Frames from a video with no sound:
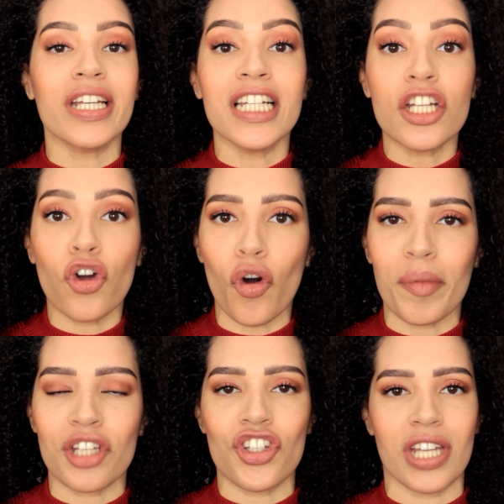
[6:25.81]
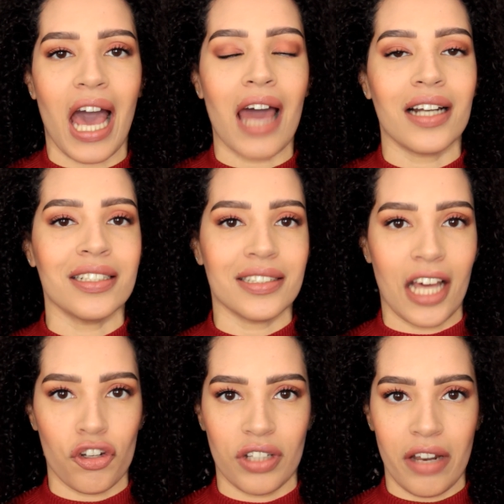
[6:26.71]
il come girare
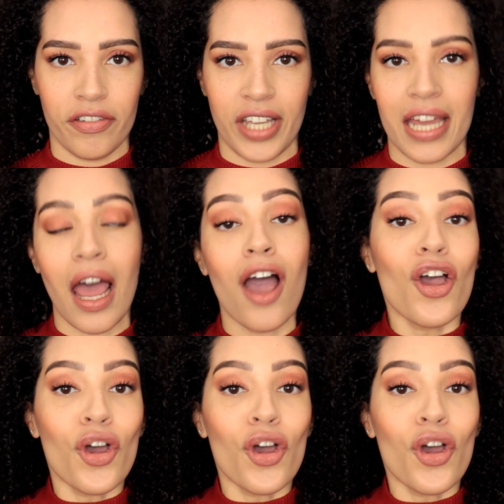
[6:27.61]
all'interno della fiera